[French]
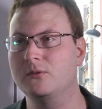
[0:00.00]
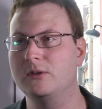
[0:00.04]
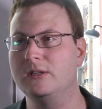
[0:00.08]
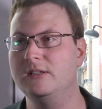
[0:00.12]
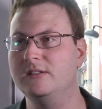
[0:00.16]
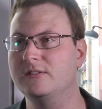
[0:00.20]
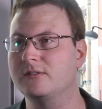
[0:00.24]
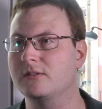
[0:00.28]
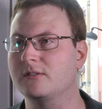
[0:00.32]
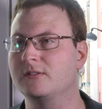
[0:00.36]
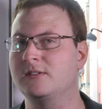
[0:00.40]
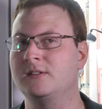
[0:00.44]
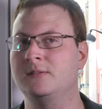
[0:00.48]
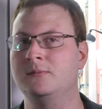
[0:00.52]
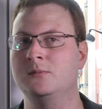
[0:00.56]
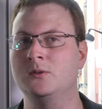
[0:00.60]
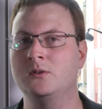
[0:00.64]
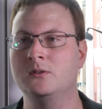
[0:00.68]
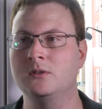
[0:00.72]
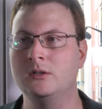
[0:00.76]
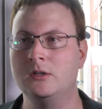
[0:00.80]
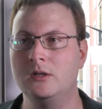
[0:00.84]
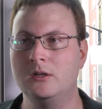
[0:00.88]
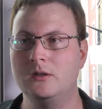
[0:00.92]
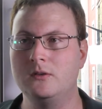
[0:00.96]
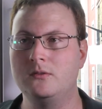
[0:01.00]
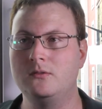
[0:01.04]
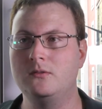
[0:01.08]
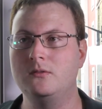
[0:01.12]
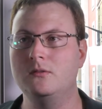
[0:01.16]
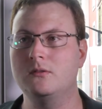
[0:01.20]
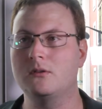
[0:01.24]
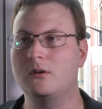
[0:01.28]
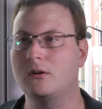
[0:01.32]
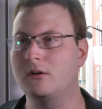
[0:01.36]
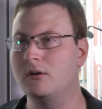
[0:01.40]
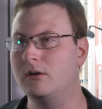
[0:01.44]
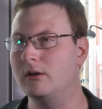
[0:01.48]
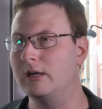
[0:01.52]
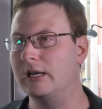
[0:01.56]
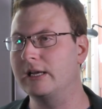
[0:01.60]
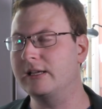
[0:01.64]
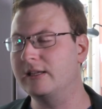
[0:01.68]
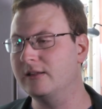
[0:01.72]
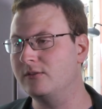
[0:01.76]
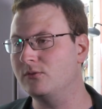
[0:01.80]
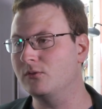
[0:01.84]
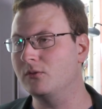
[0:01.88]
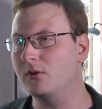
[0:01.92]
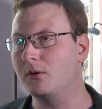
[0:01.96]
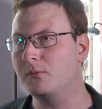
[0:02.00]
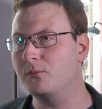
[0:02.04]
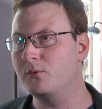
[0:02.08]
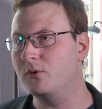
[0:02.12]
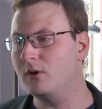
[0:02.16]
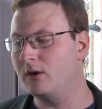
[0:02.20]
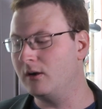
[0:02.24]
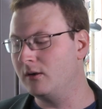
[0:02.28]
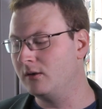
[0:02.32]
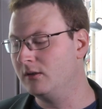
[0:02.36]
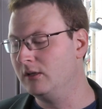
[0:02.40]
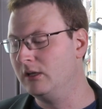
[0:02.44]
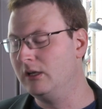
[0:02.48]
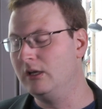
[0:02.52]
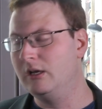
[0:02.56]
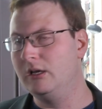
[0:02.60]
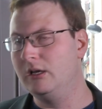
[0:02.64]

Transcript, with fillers: des licenciements sur euh, la question de l'emploi.